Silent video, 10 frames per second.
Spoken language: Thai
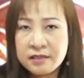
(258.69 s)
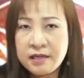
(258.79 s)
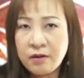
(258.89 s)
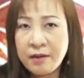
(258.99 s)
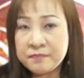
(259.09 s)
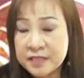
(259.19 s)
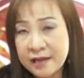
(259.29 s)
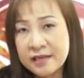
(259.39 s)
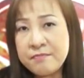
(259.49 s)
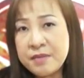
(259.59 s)
เกี่ยวกับสั
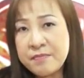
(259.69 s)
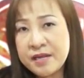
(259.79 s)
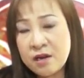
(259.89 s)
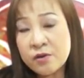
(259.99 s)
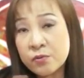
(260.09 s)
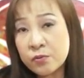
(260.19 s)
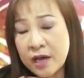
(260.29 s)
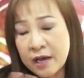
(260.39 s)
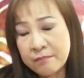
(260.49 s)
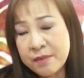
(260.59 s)
ตว์ที่ไม่มีธนู
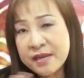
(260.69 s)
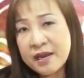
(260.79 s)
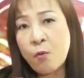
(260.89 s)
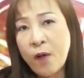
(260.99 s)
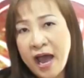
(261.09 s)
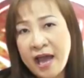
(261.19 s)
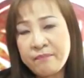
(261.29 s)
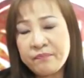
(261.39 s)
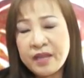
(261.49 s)
ไม่มีทวาร